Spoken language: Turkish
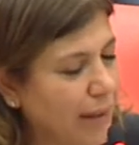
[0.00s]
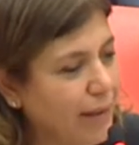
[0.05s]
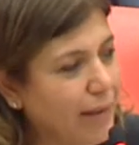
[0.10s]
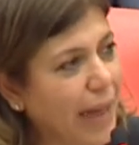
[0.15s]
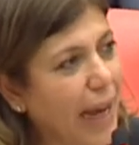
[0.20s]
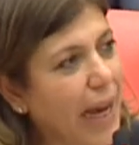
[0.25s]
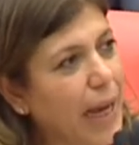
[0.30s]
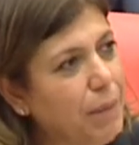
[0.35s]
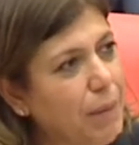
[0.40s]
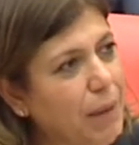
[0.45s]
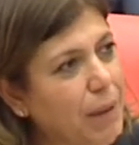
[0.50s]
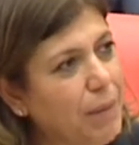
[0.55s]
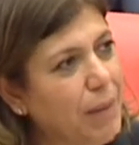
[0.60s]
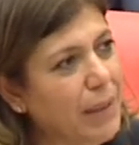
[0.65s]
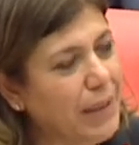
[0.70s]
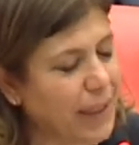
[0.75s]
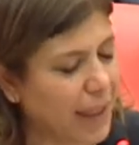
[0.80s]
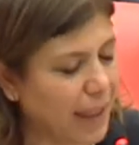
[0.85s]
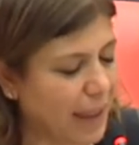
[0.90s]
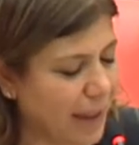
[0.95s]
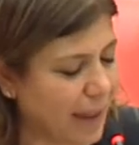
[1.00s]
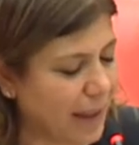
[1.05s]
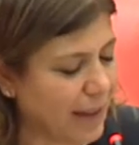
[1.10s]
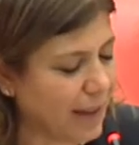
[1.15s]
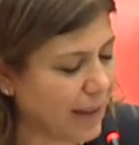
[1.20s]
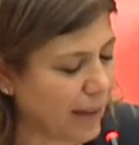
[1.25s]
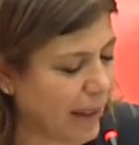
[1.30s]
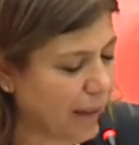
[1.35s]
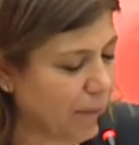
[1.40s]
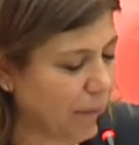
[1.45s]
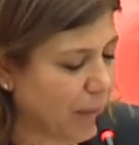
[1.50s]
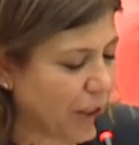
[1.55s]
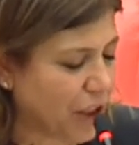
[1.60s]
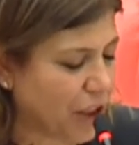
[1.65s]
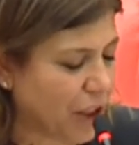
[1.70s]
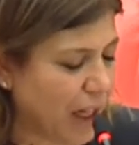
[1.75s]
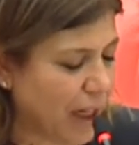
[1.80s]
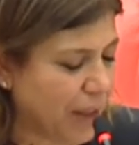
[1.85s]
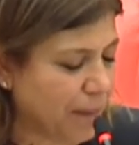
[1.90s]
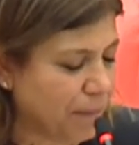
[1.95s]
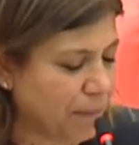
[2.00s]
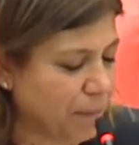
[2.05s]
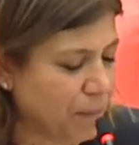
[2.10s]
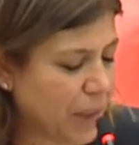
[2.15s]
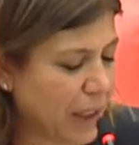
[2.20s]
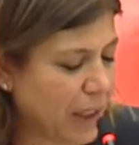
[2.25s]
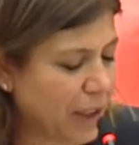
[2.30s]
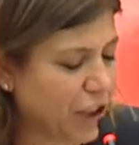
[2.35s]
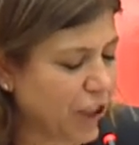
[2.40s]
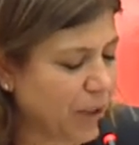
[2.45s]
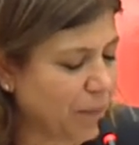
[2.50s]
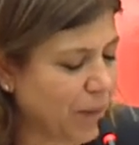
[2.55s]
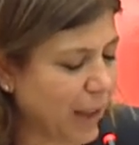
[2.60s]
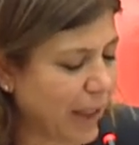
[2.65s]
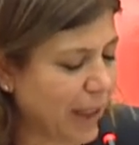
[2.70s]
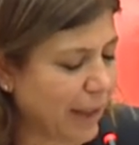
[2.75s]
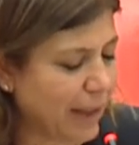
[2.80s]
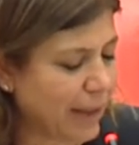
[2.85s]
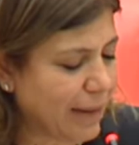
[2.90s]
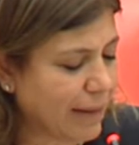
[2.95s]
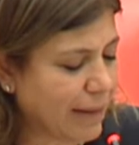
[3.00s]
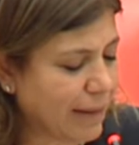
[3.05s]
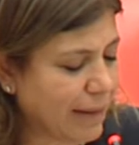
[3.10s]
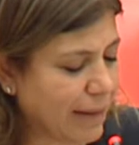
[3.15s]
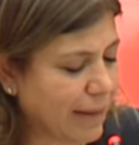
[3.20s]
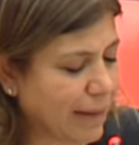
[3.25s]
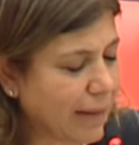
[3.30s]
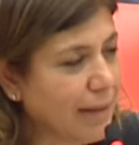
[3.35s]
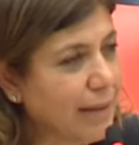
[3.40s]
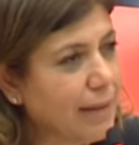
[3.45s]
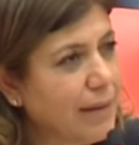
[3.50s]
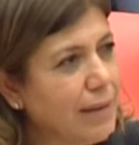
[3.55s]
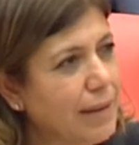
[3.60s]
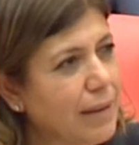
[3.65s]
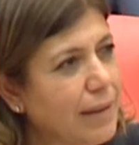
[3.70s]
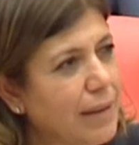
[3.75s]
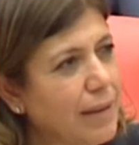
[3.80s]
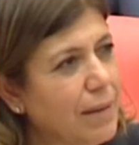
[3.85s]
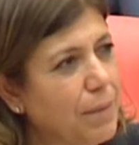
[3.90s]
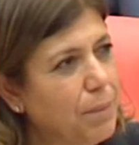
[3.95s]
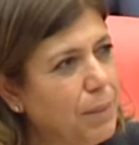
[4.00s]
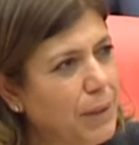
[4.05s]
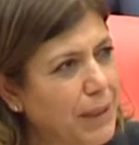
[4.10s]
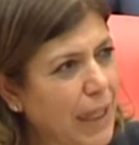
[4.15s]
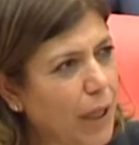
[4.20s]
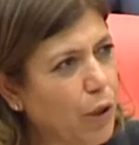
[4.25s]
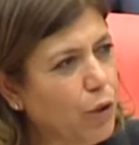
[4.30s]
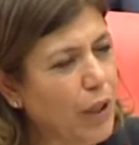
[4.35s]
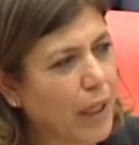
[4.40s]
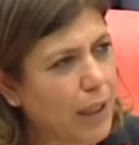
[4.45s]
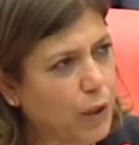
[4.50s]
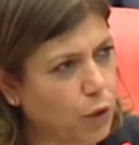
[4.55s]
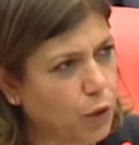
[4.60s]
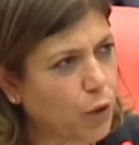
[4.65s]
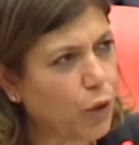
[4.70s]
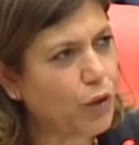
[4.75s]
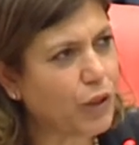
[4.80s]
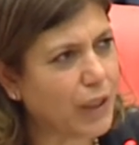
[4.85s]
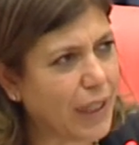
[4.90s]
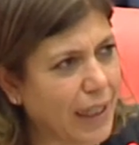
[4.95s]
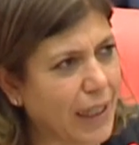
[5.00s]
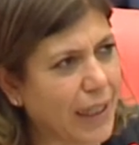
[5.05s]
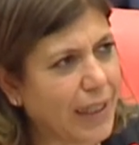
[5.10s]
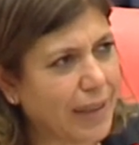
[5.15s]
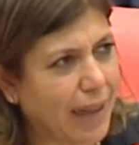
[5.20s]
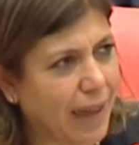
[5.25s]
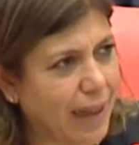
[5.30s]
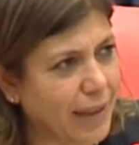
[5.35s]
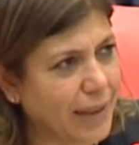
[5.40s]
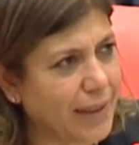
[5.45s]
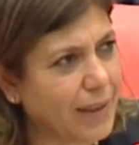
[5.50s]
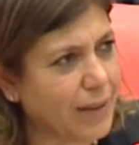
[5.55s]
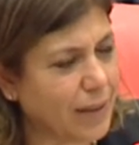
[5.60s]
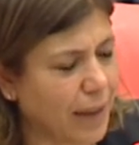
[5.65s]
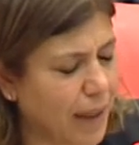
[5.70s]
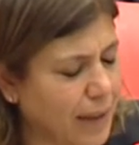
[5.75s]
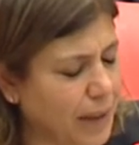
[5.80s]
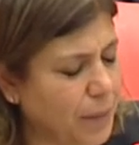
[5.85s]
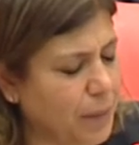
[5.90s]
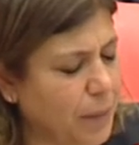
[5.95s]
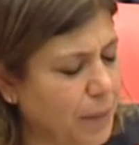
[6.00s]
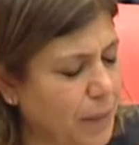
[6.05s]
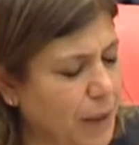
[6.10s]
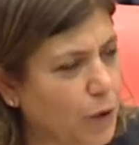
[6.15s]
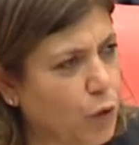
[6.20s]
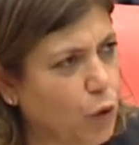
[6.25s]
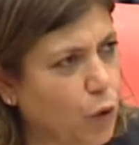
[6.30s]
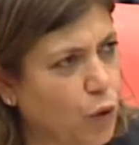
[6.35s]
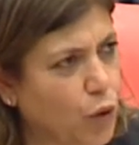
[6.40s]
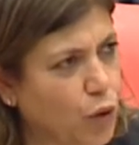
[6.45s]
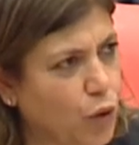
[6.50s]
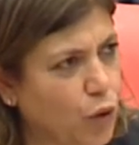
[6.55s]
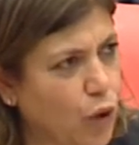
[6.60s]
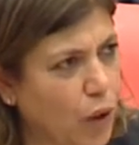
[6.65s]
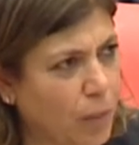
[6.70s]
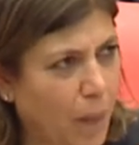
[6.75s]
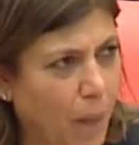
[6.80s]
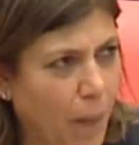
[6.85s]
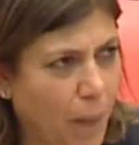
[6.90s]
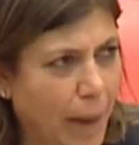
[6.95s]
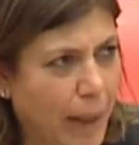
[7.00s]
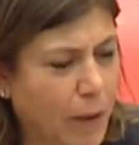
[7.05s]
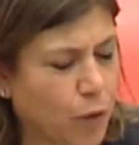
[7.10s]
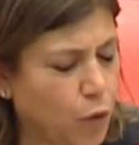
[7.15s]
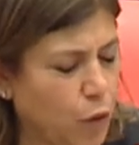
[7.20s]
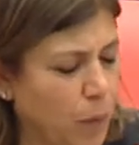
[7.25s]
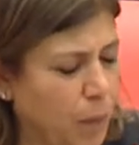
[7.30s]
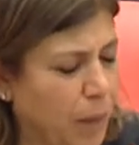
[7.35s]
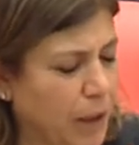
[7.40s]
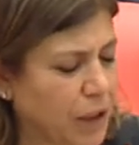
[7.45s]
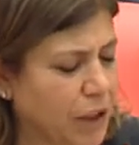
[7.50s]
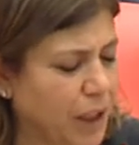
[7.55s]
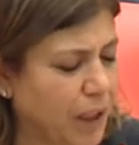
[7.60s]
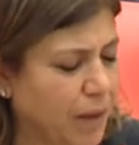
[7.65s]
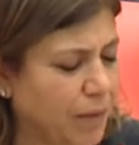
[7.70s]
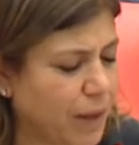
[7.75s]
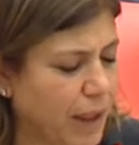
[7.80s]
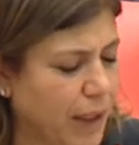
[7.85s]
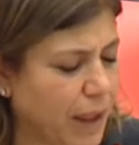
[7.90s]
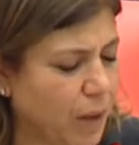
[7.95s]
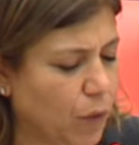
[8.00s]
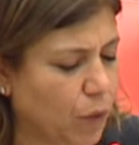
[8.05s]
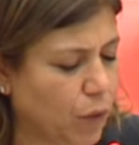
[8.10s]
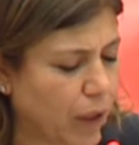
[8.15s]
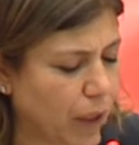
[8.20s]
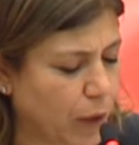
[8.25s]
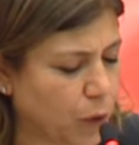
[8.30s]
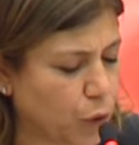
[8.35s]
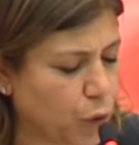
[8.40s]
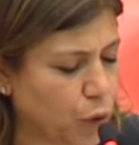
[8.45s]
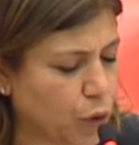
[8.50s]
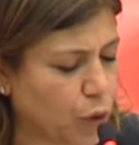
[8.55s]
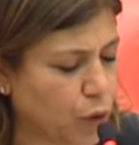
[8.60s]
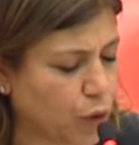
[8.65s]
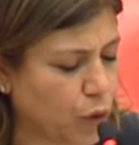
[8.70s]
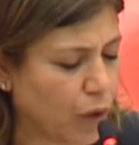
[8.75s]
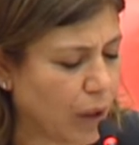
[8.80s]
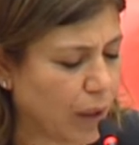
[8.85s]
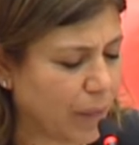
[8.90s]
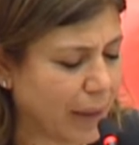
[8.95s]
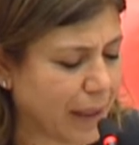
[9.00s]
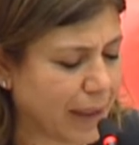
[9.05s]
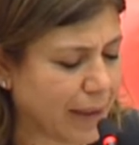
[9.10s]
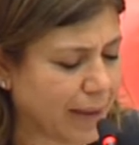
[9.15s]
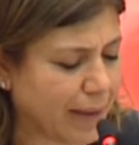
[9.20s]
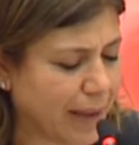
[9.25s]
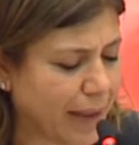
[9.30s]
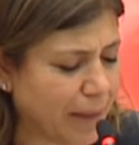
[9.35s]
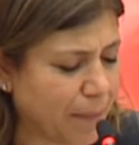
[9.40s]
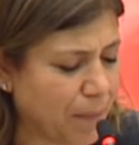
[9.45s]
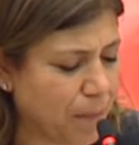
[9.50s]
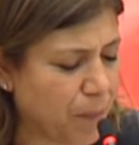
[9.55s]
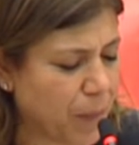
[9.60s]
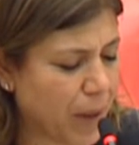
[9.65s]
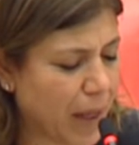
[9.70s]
Diğer bir mesele Sayın Başkan, şimdi bize yönelik sözlerine dair hatibimize söz istiyorum ama ben grup başkan vekili olarak şunu söylemek isterim.